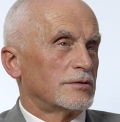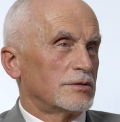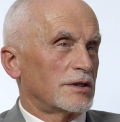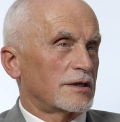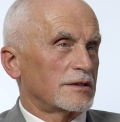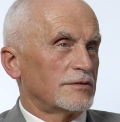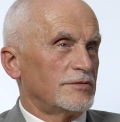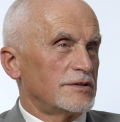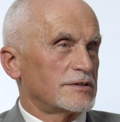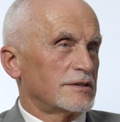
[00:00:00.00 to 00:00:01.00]
Hutę
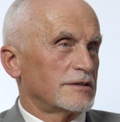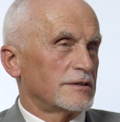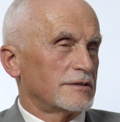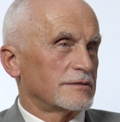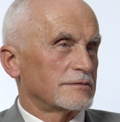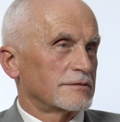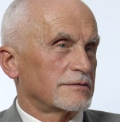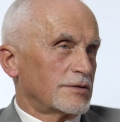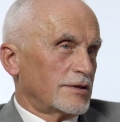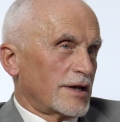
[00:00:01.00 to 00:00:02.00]
Katowice, no,
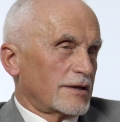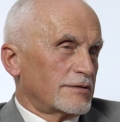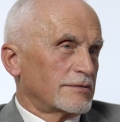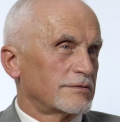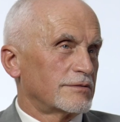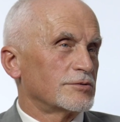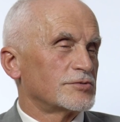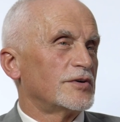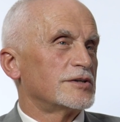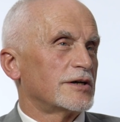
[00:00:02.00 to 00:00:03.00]
który jak
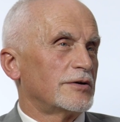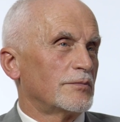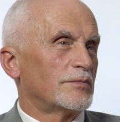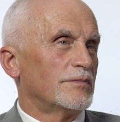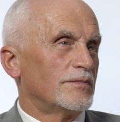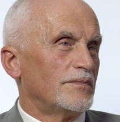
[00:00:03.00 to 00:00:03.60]
już wiedziałem